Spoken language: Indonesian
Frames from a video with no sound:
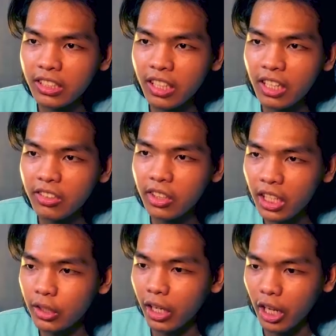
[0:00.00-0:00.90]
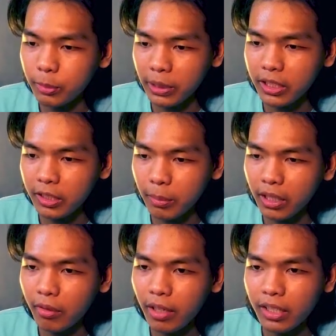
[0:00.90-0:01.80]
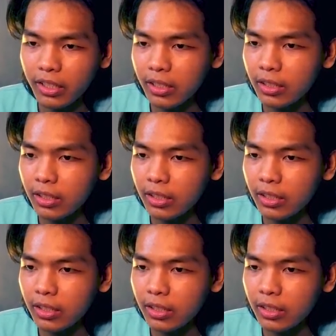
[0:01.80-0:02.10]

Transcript: Saya sangat senang dengan experience Minecraft kali